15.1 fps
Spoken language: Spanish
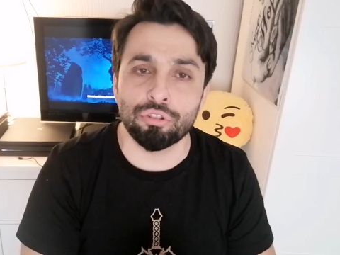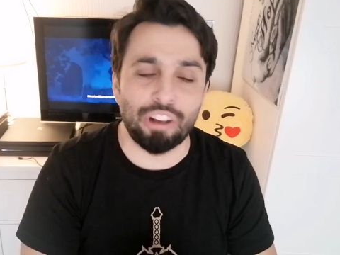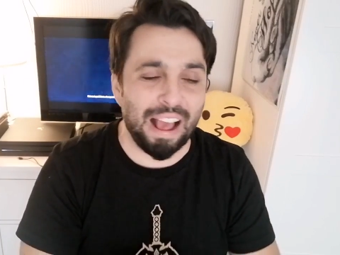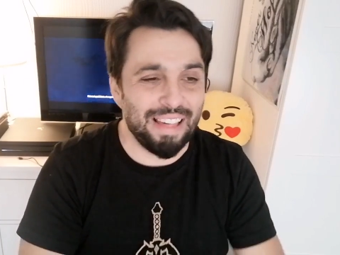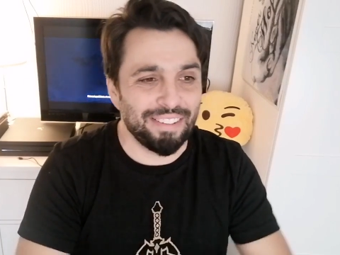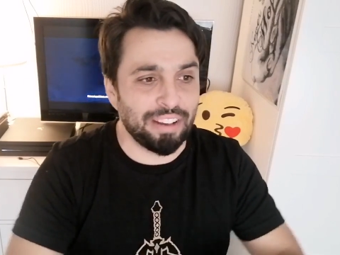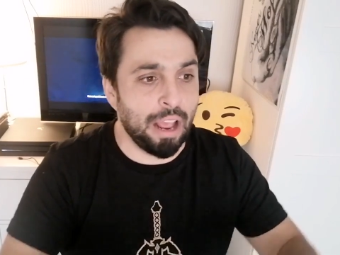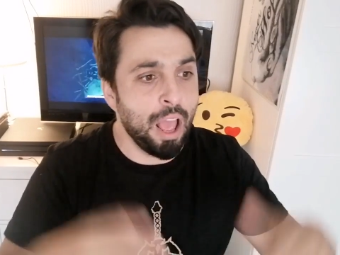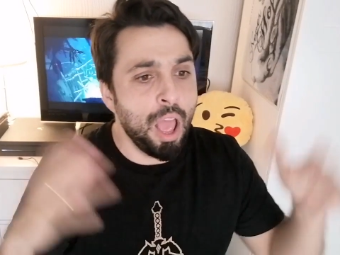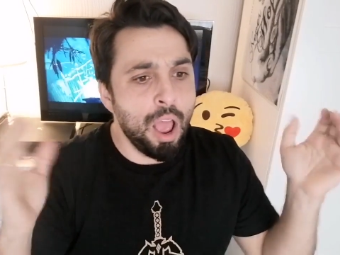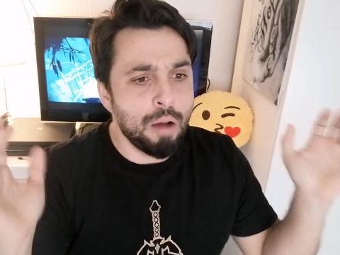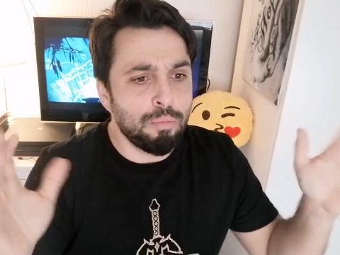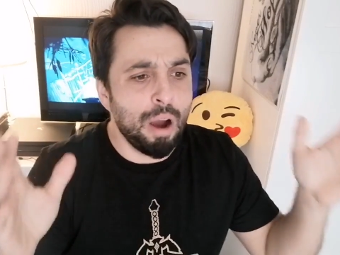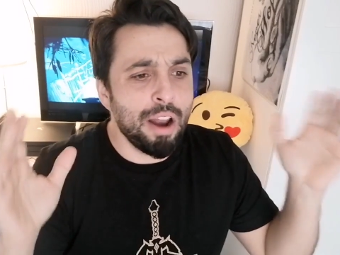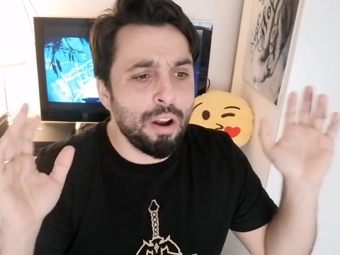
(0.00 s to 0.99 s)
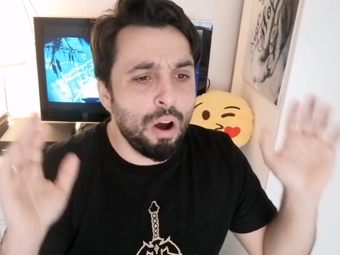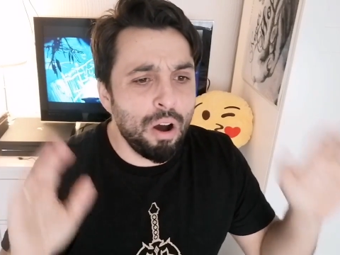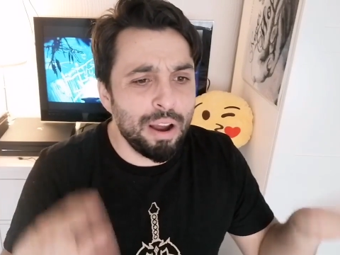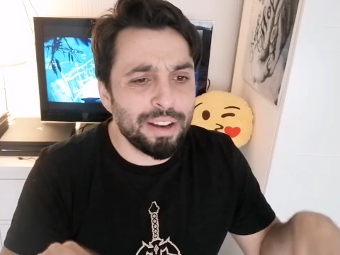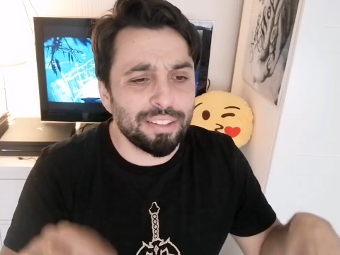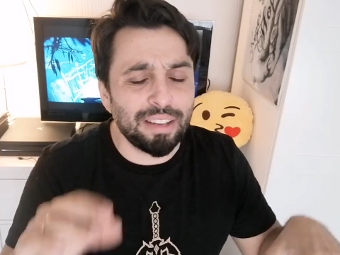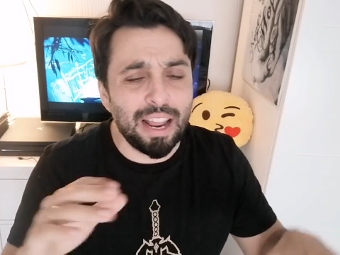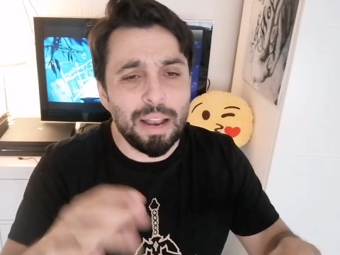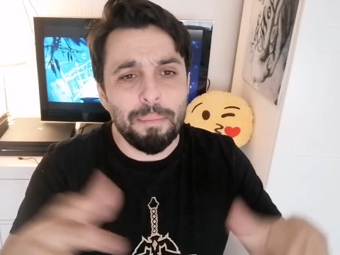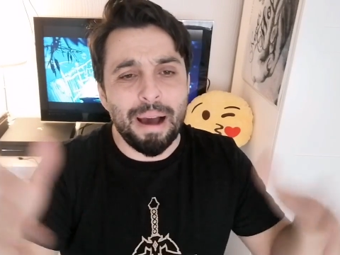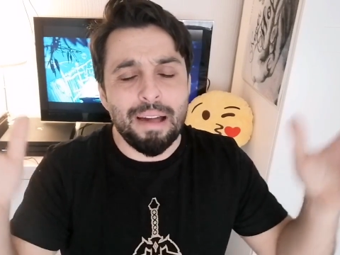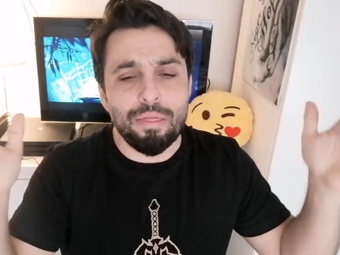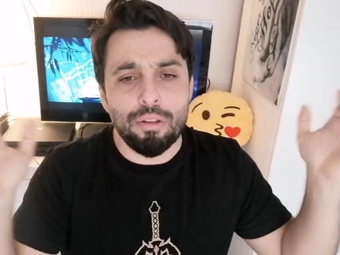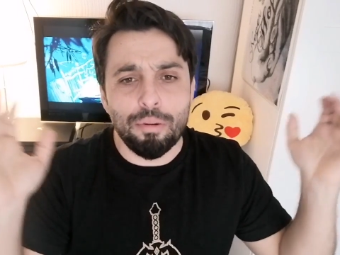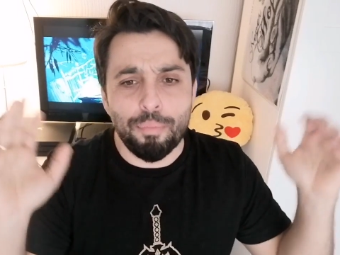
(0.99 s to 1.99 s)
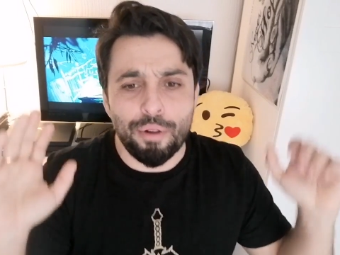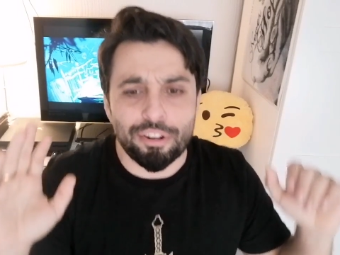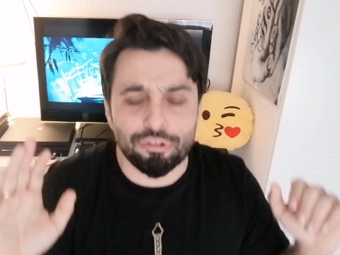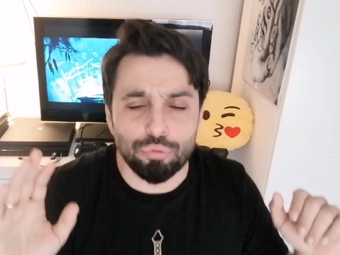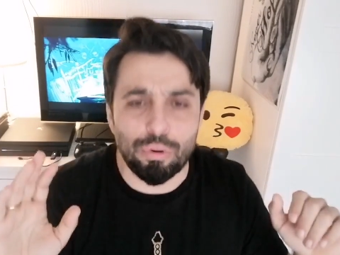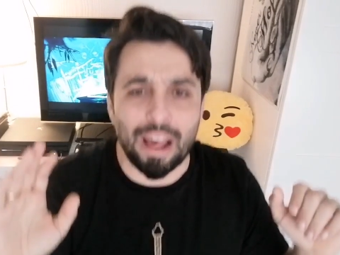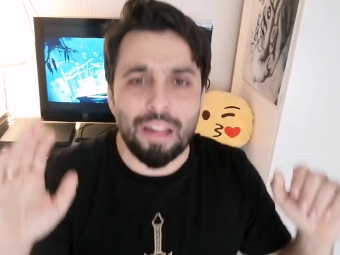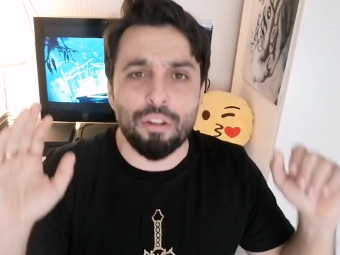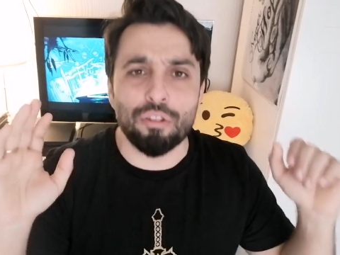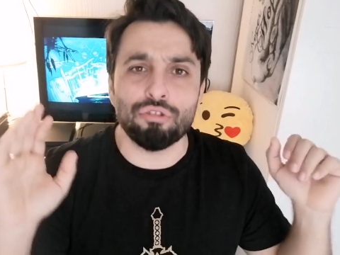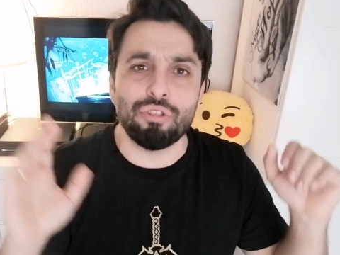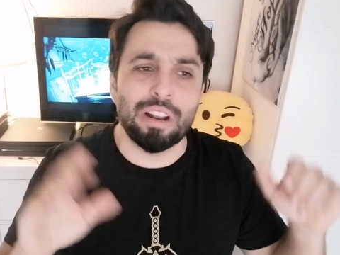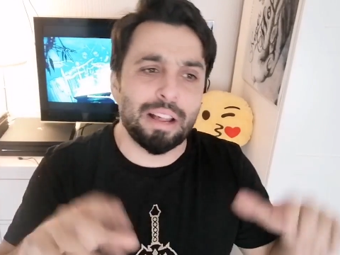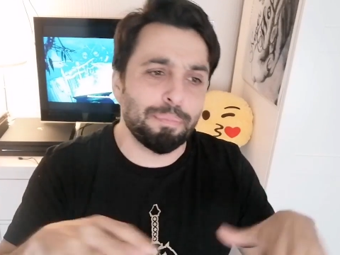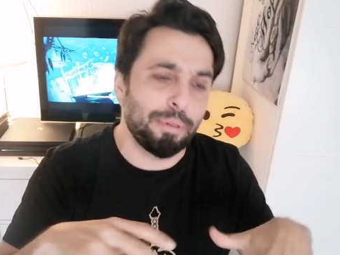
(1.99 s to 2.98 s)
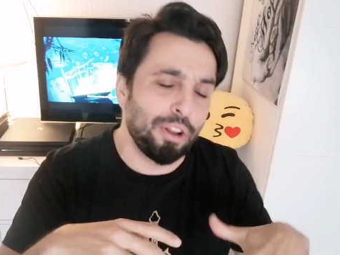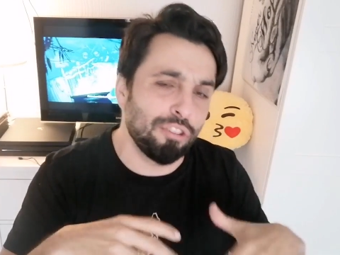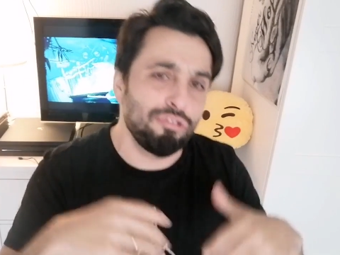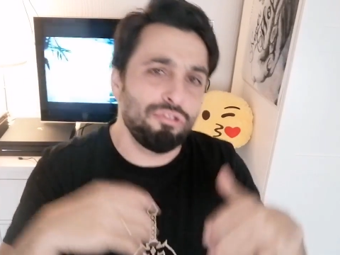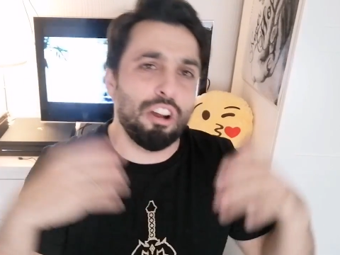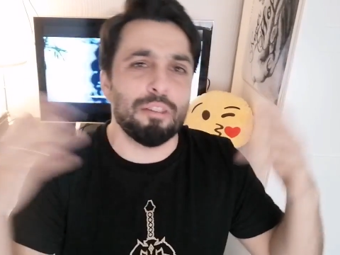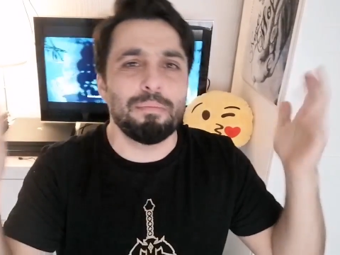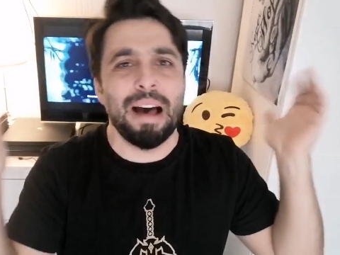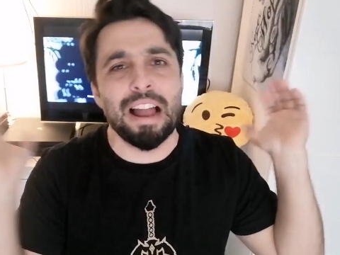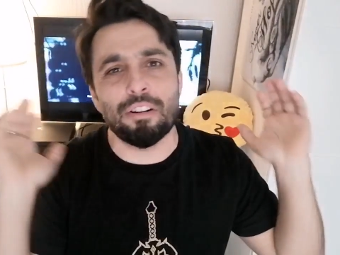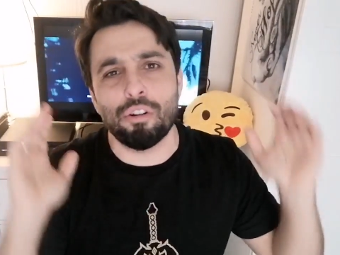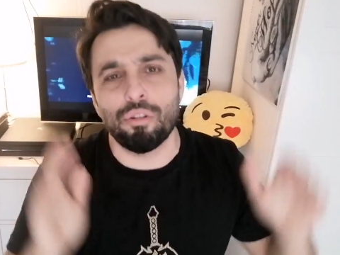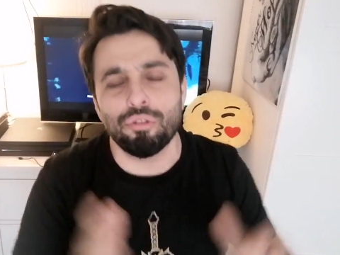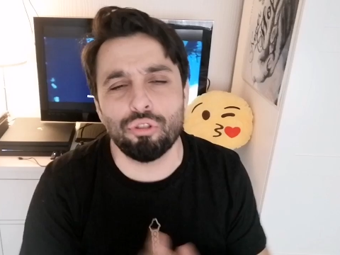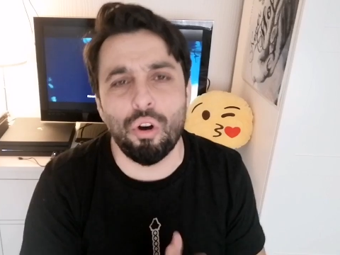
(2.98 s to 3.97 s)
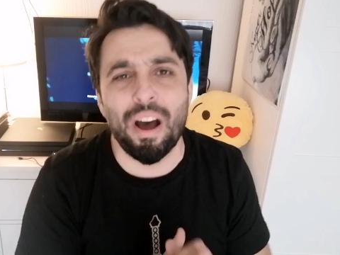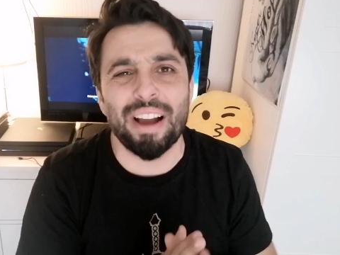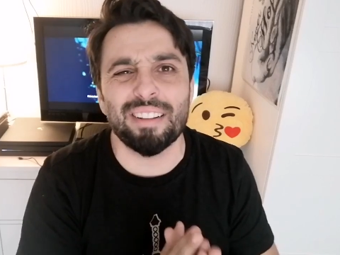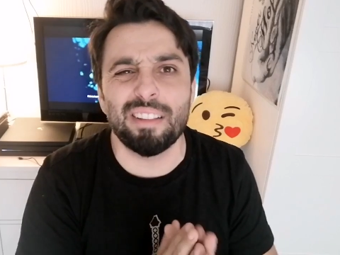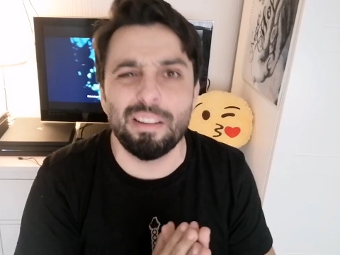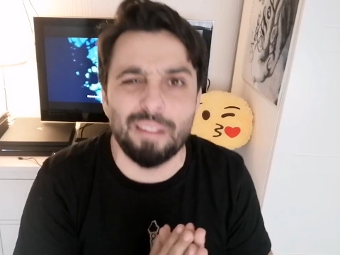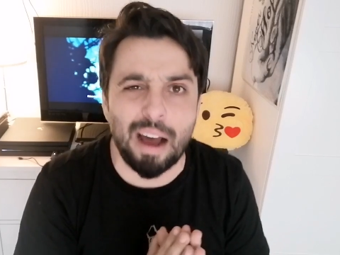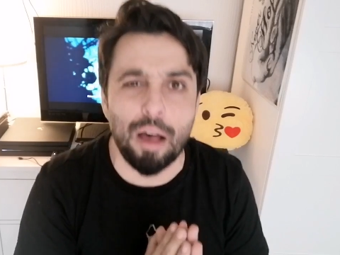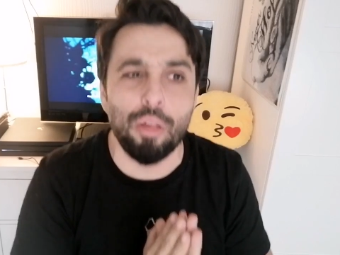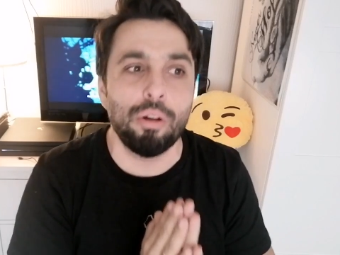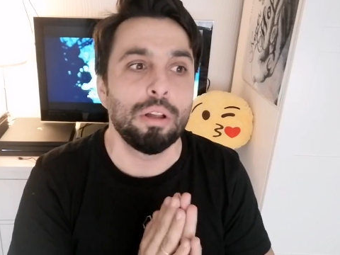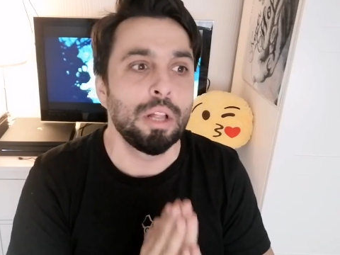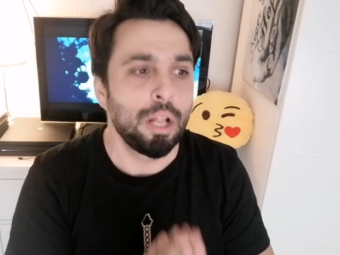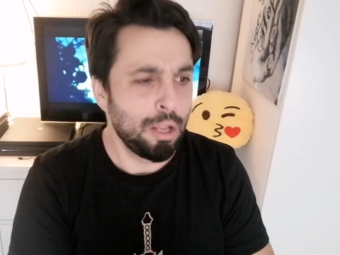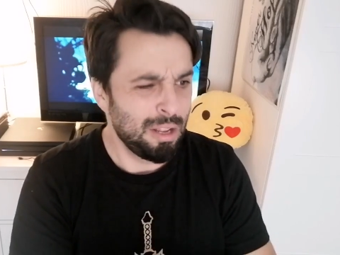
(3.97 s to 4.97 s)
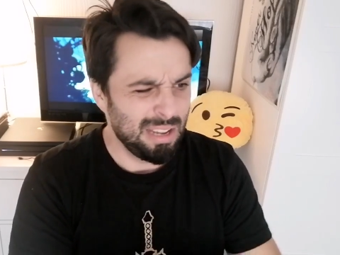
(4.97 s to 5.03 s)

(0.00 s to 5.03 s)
O sea, dice, bueno, es que el mando pues dura dos horas, pero es normal, con todo activado